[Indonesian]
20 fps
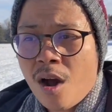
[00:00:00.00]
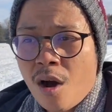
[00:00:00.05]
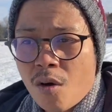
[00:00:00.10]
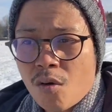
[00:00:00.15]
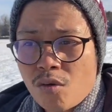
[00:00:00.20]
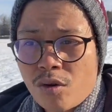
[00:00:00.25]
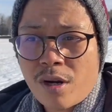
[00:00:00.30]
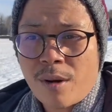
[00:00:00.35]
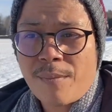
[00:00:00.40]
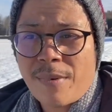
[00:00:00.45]

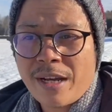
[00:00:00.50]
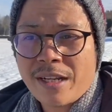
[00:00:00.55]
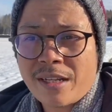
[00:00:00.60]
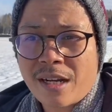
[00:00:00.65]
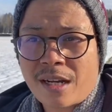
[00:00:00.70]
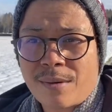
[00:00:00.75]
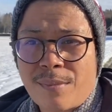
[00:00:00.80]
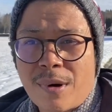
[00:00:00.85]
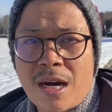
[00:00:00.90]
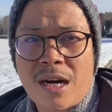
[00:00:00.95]
udah banyak
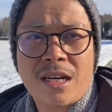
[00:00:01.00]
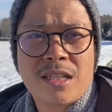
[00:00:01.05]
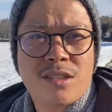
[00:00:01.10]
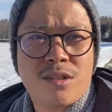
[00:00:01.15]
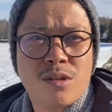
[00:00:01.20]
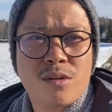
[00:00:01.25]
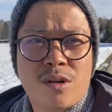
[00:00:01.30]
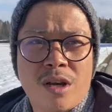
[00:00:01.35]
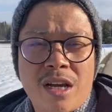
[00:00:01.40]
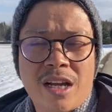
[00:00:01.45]
banget
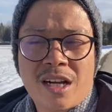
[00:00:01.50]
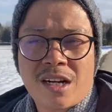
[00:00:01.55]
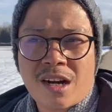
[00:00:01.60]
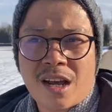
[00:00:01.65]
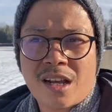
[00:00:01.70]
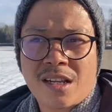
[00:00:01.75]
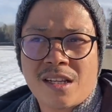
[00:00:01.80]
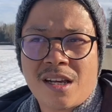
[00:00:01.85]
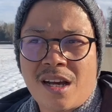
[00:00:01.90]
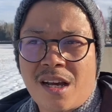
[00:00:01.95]
juga yang
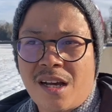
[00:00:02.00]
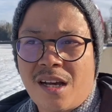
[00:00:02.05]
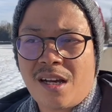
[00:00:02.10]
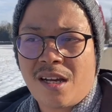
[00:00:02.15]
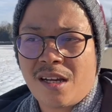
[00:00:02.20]
nanya